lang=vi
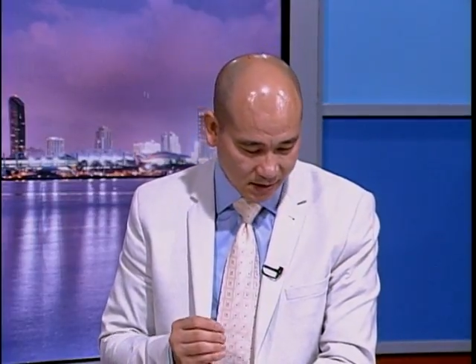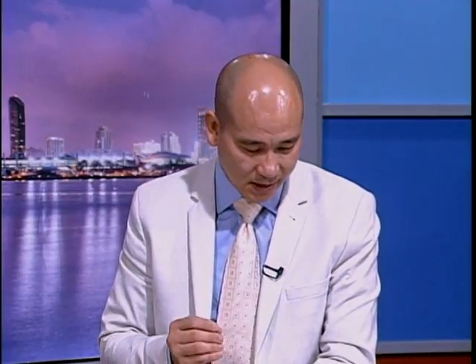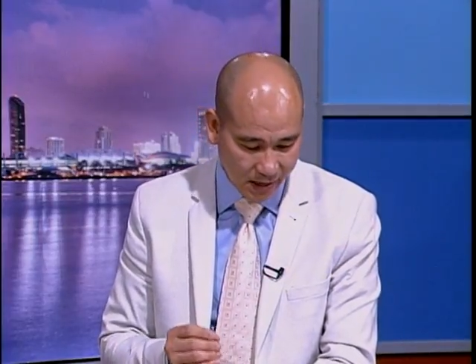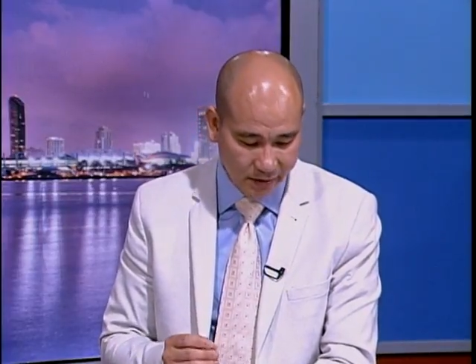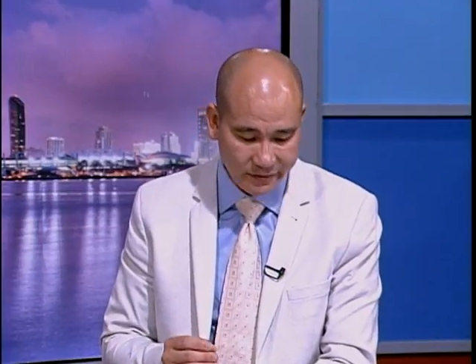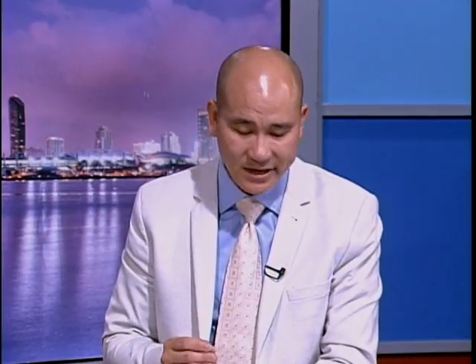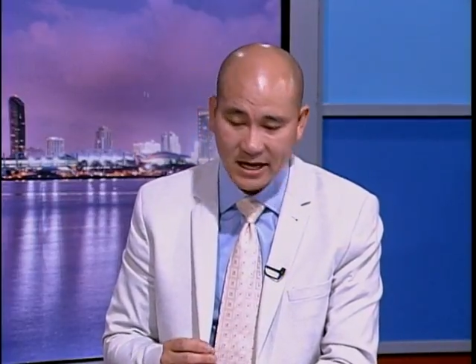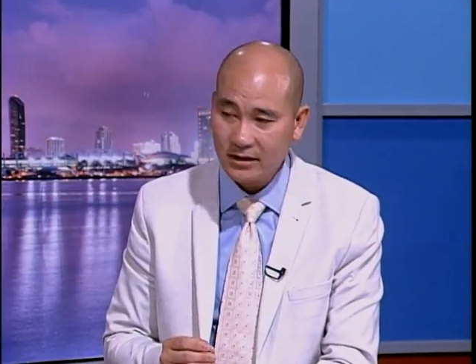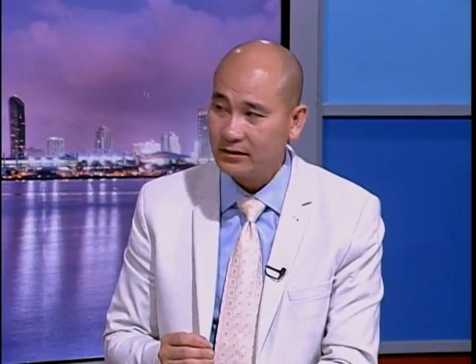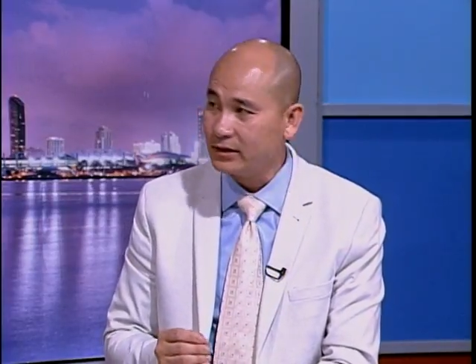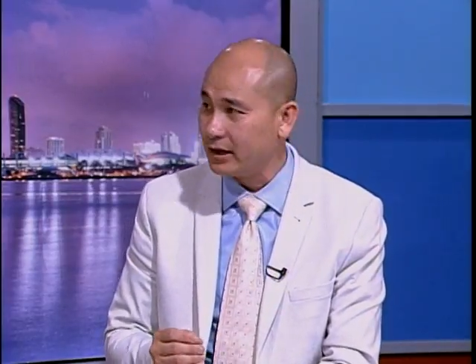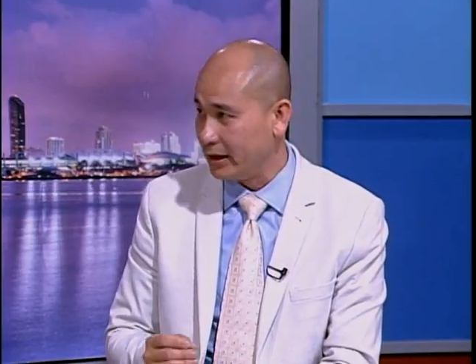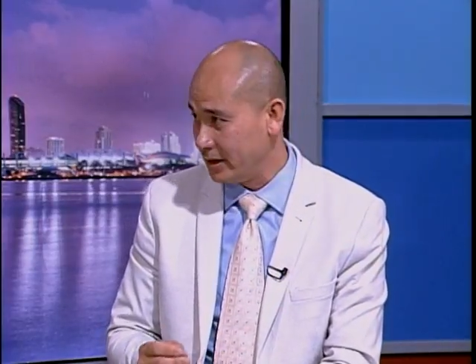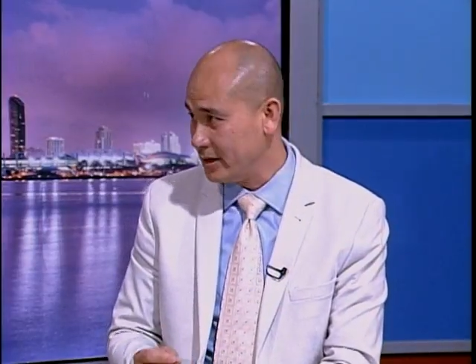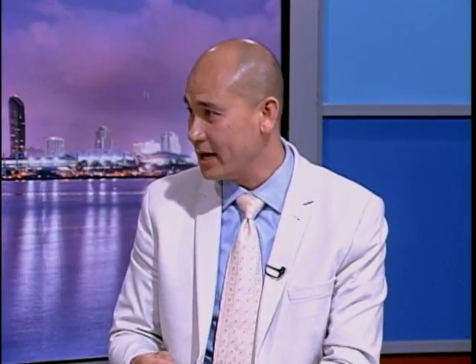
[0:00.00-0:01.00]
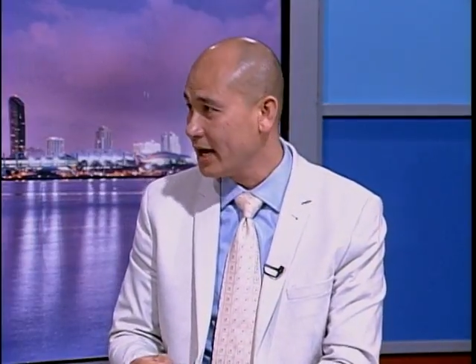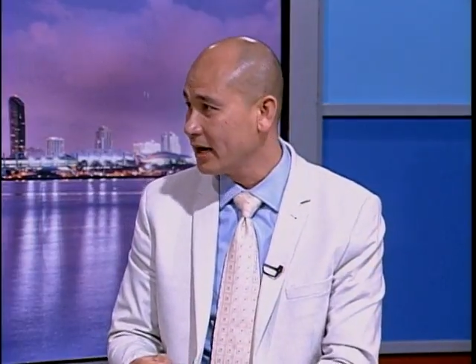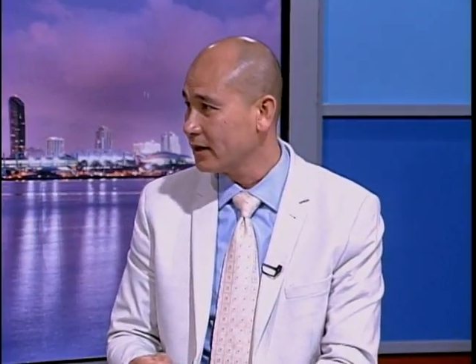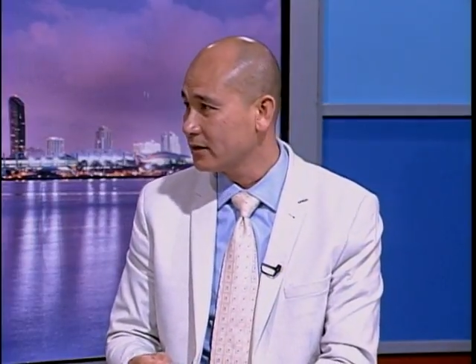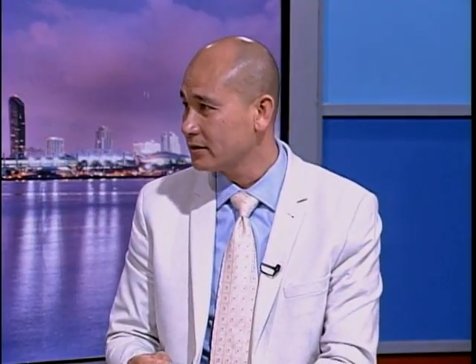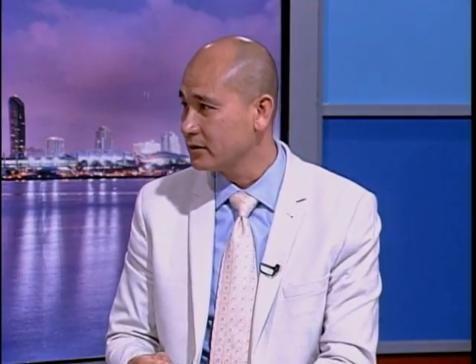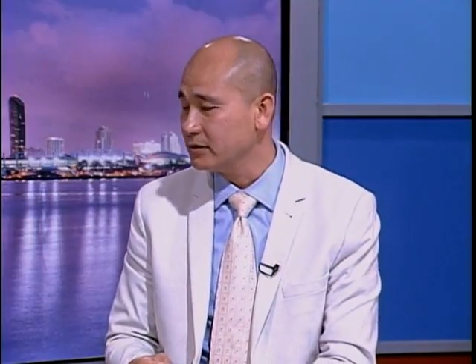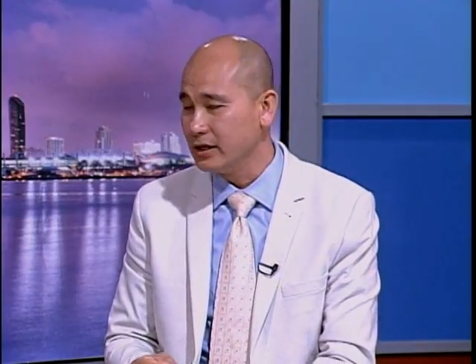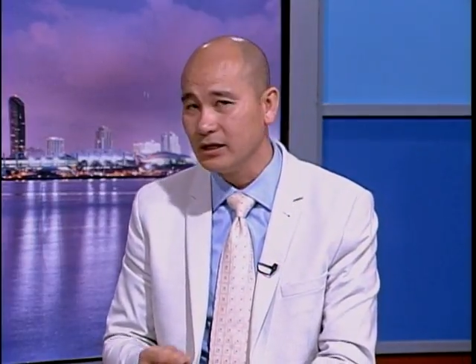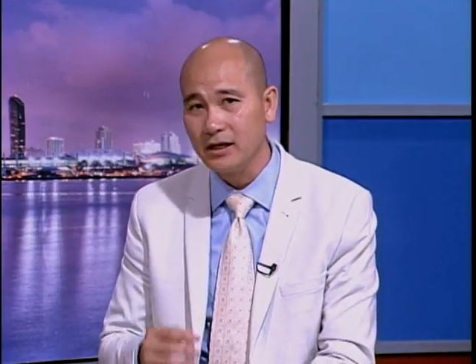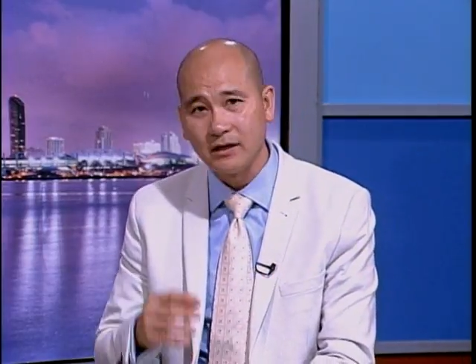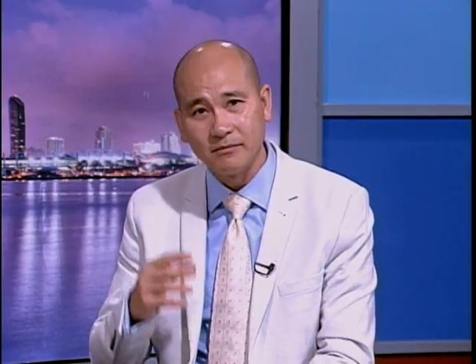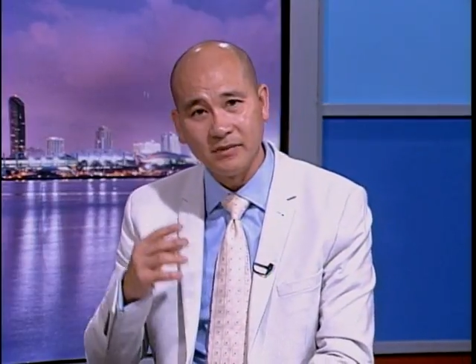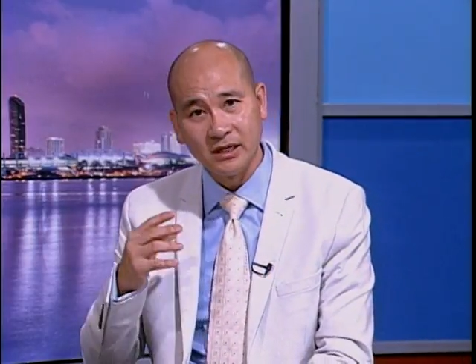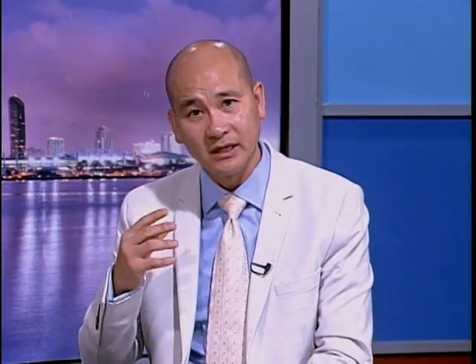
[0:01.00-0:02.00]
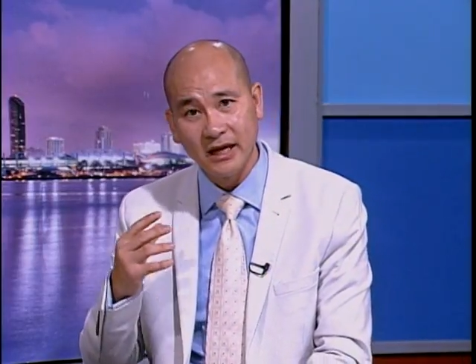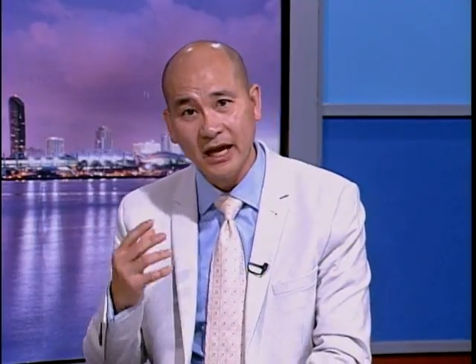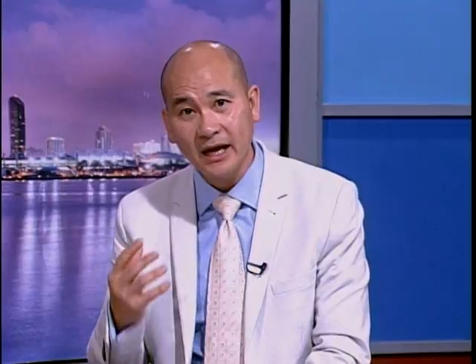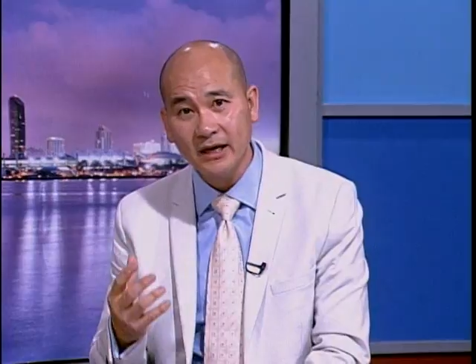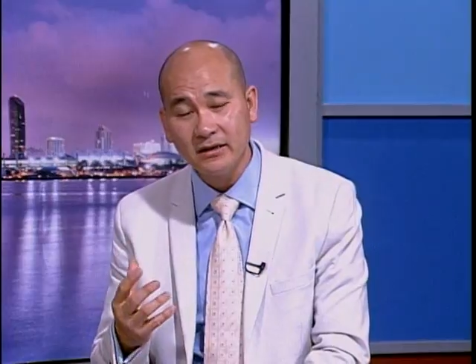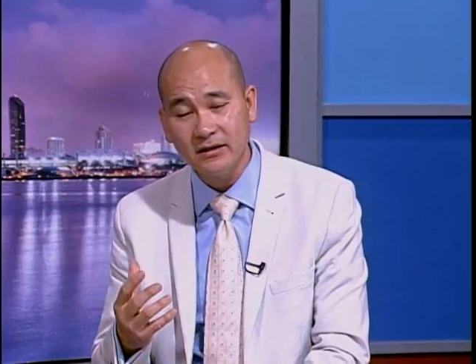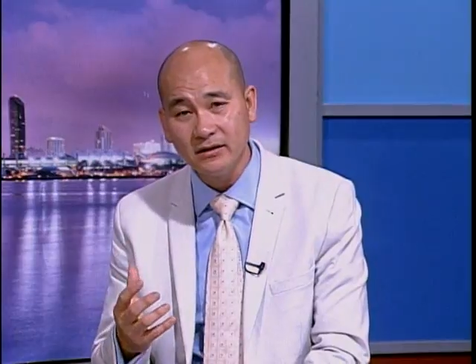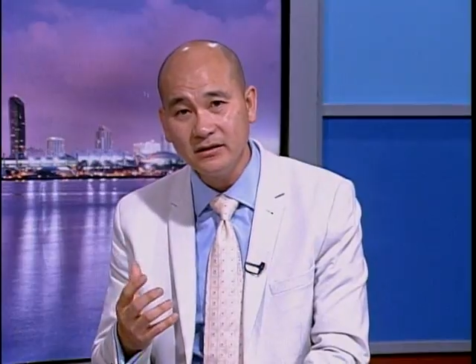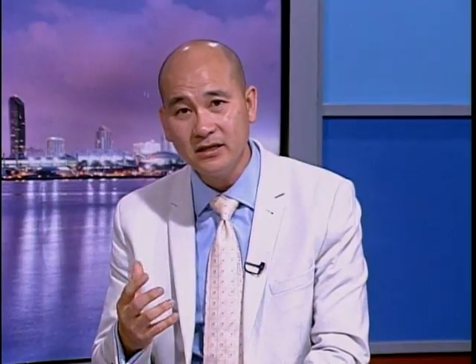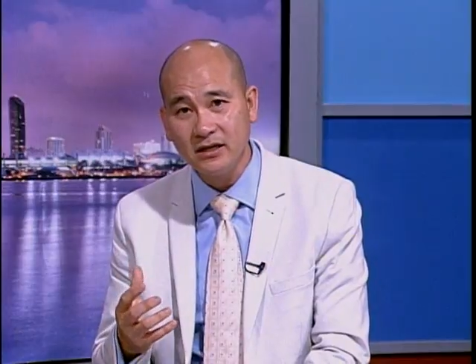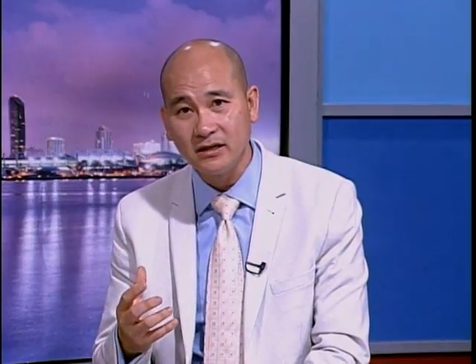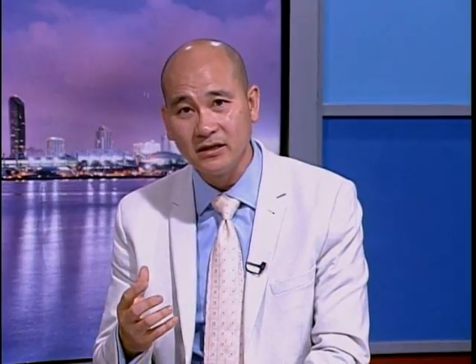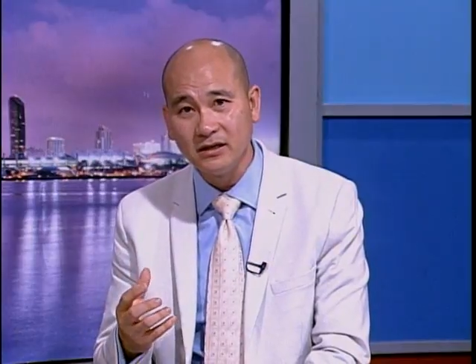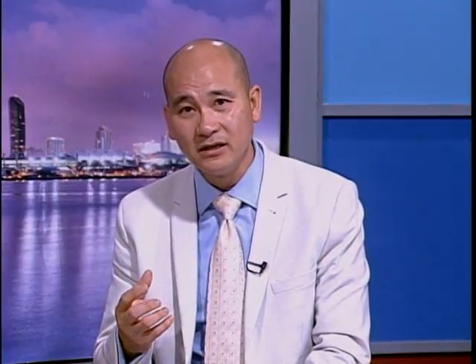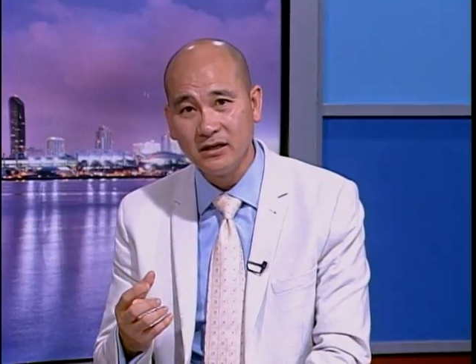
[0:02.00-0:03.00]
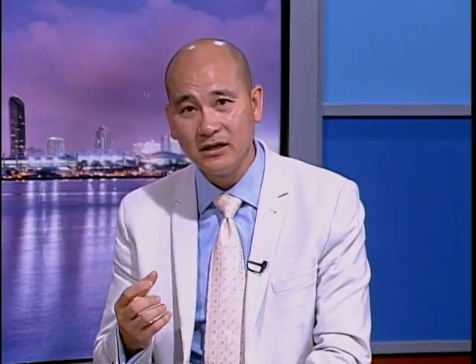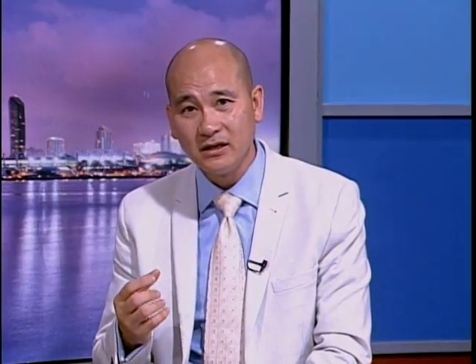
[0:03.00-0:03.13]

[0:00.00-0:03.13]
ảo giác thị giác, có nghĩa là mình nghe những gì